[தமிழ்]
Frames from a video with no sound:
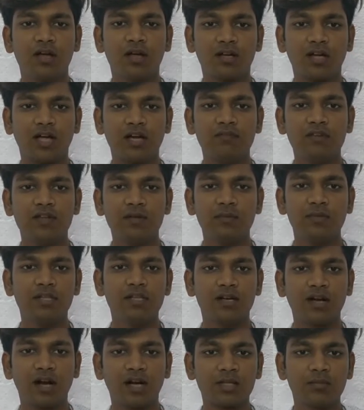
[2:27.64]
கல்வி
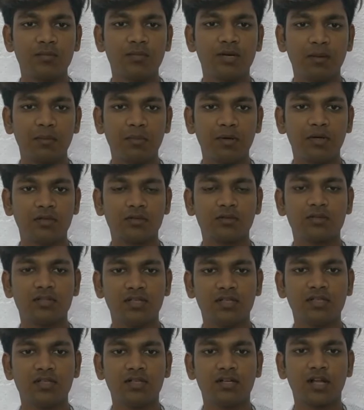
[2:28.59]
மீது நாட்டம் இல்லாமல்
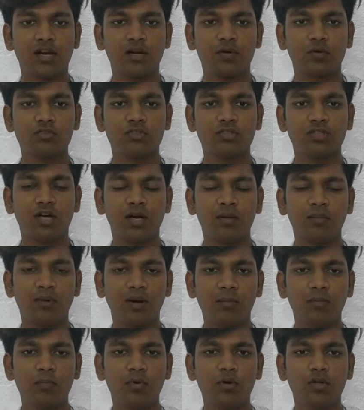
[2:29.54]
இருந்திருக்கார் கொஞ்ச காலம்
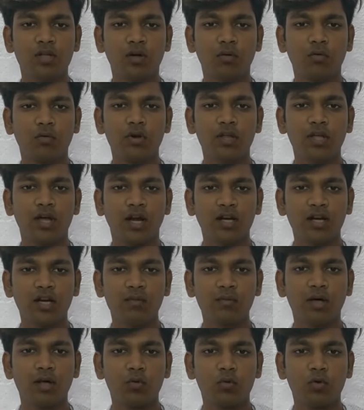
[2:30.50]
அப்போது அவருடைய
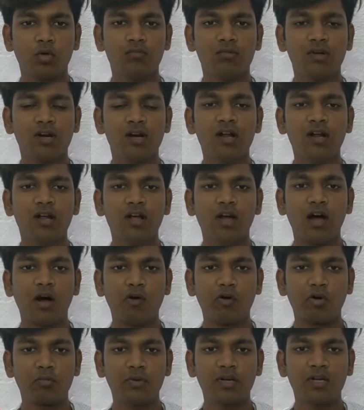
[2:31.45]
அண்ணன்மார் ஒருவர்
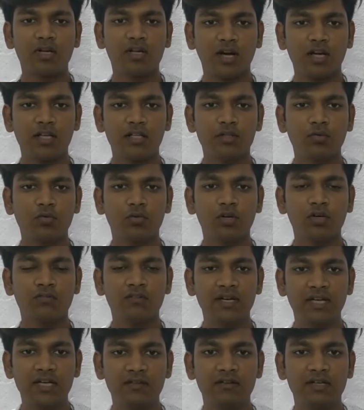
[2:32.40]
அவர் மீது கடிந்து கொண்டு
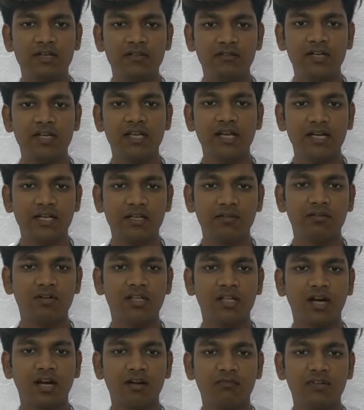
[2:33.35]
வீட்டை விட்டு வெளியேற்றி
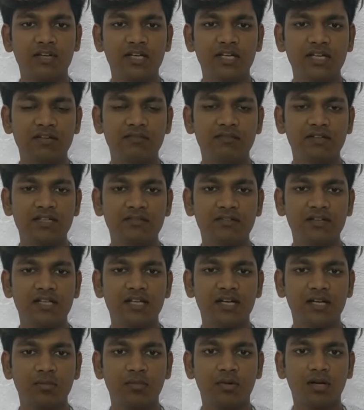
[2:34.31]
விடுகிறார் வீட்டை விட்டு
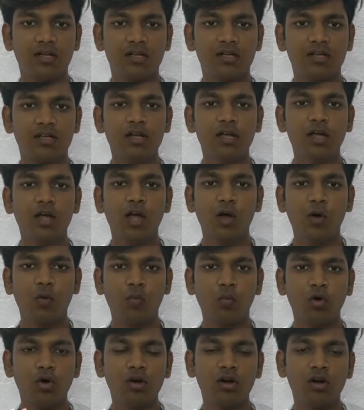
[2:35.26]
வெளியேற்ற பிறகு
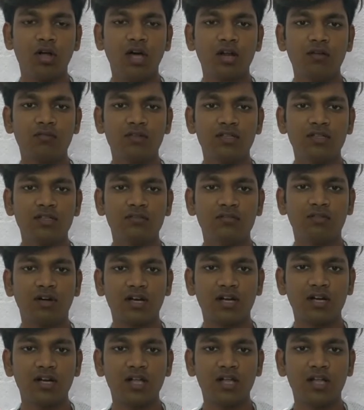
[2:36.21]
ஒரு நாள் வந்து
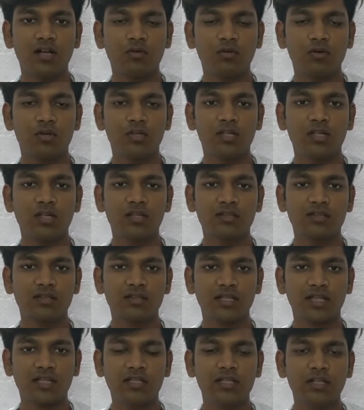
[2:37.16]
வள்ளலாருடைய
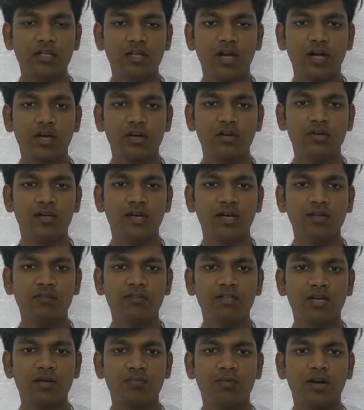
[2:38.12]
தந்தையாருடைய
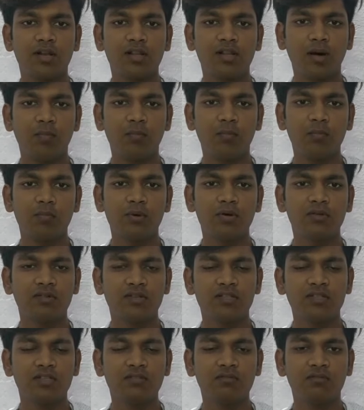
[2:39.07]
நினைவு தினம் வருது அப்போ
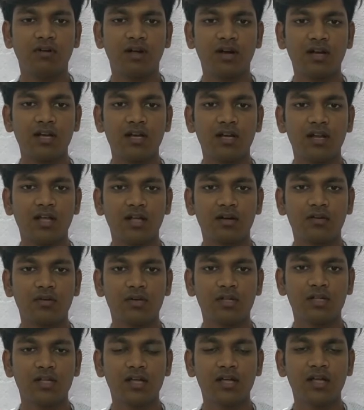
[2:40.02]
வந்து
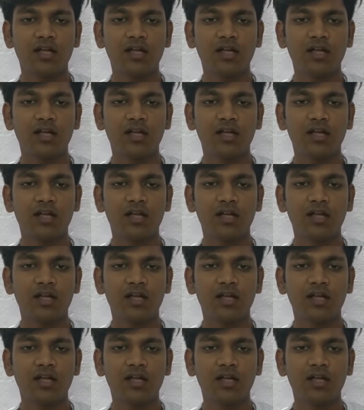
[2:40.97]
வள்ளலாருடைய